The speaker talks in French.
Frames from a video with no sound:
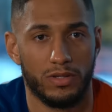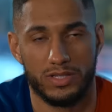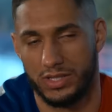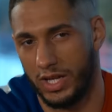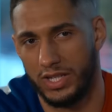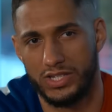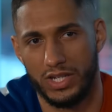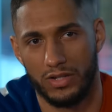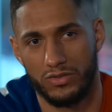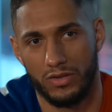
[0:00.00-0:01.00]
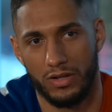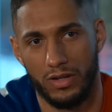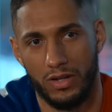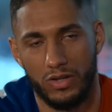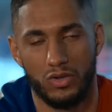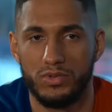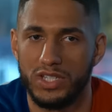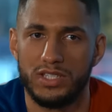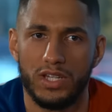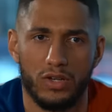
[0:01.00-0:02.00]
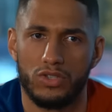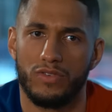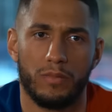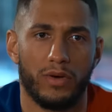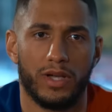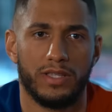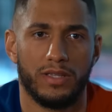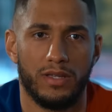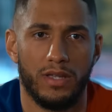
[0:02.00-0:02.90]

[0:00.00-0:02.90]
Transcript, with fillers: Ce sera un échec, tu vois. Tu es obligé de dire que tu viens pour gagner.